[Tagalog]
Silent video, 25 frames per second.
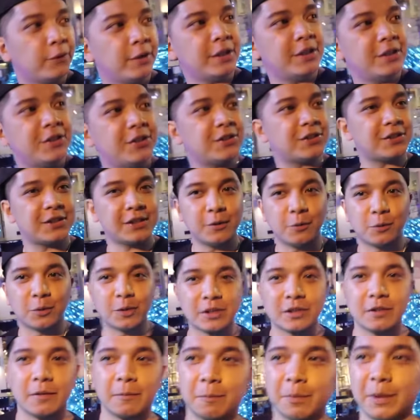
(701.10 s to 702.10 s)
BGC
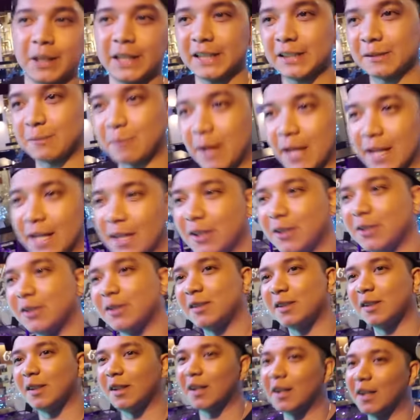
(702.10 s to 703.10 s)
was the place para
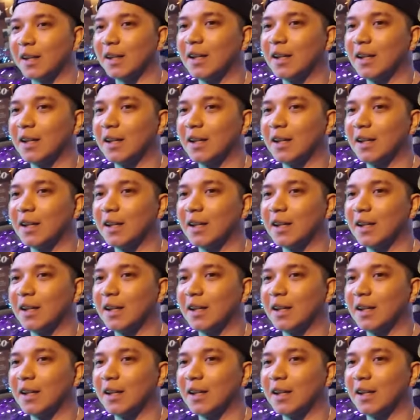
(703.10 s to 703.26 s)
doon sa